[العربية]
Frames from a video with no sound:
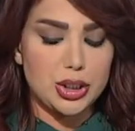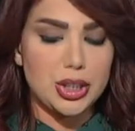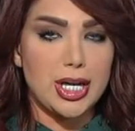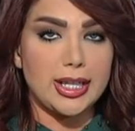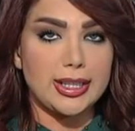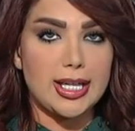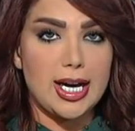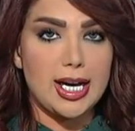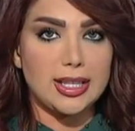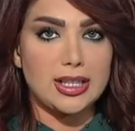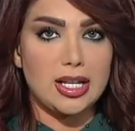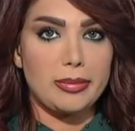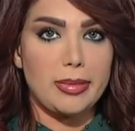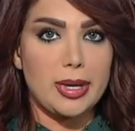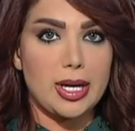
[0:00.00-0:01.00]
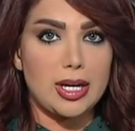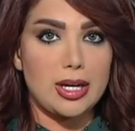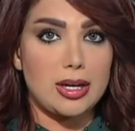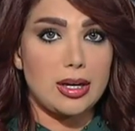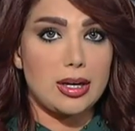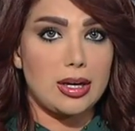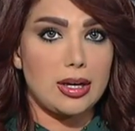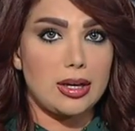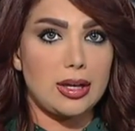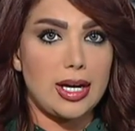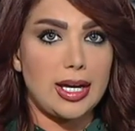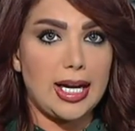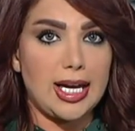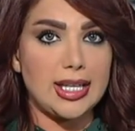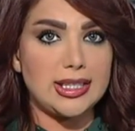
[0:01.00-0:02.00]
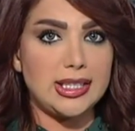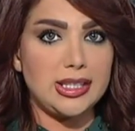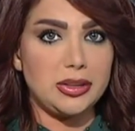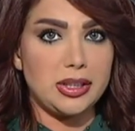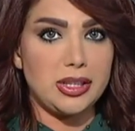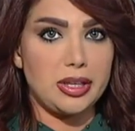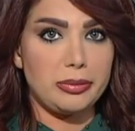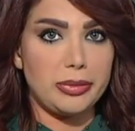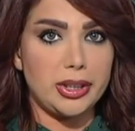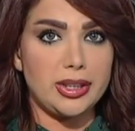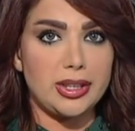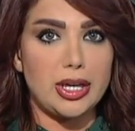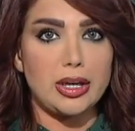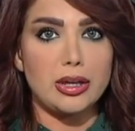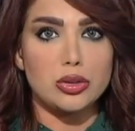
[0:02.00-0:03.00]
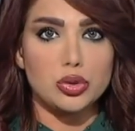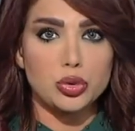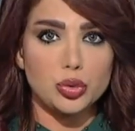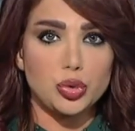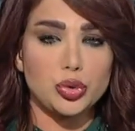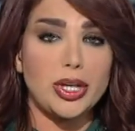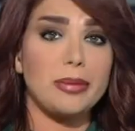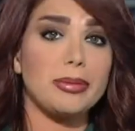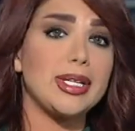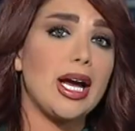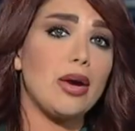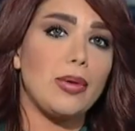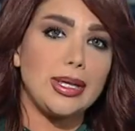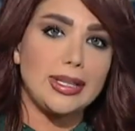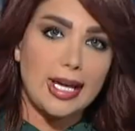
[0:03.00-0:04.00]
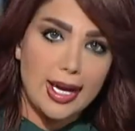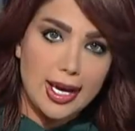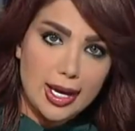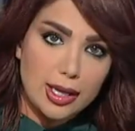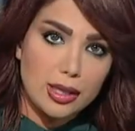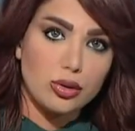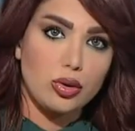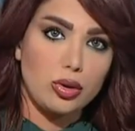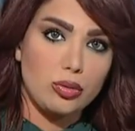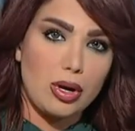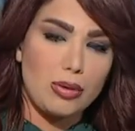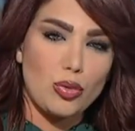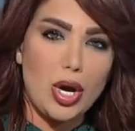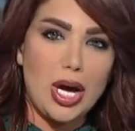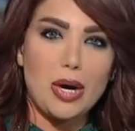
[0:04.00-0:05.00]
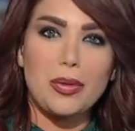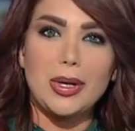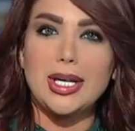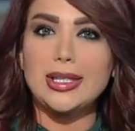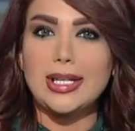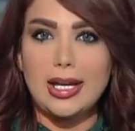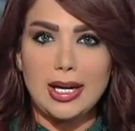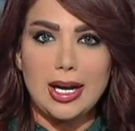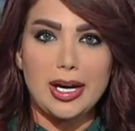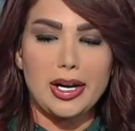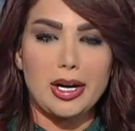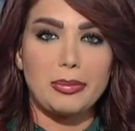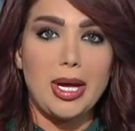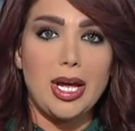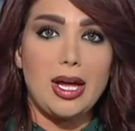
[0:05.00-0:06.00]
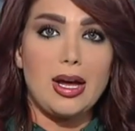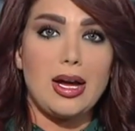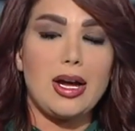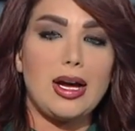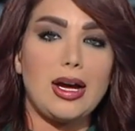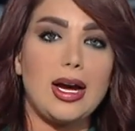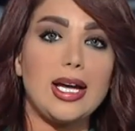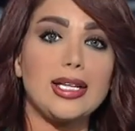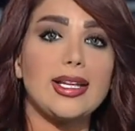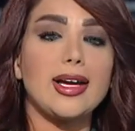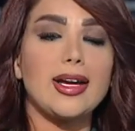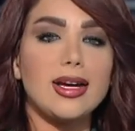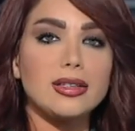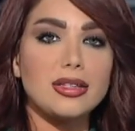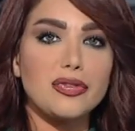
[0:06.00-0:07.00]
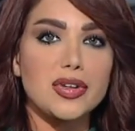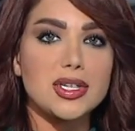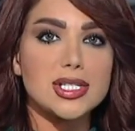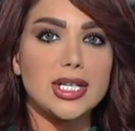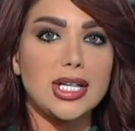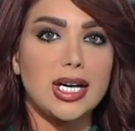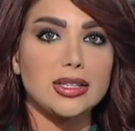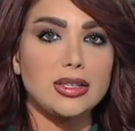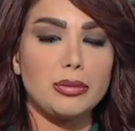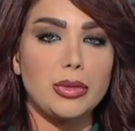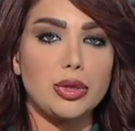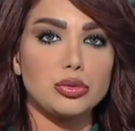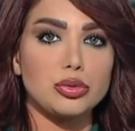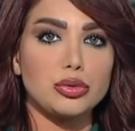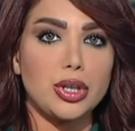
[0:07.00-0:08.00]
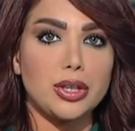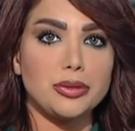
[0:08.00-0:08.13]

يعني اعدم آه، العديد من جنوده بدعوى التخاذل ومحاوله الهرب، آه، عندك اي تفاصيل عن الموضوع؟